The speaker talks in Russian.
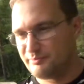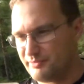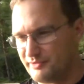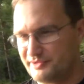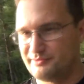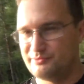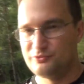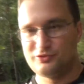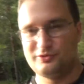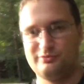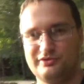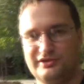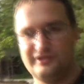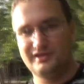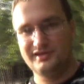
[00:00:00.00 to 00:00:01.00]
поэтому нужно
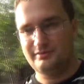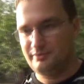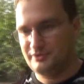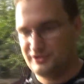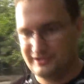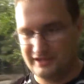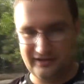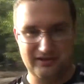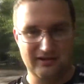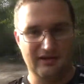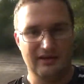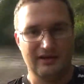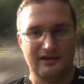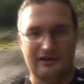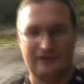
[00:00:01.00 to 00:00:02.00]
будет отдельно почитать.
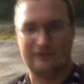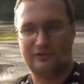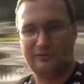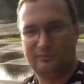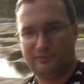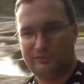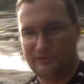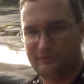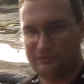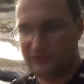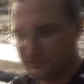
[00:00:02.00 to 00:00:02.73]
Судя по всему, вот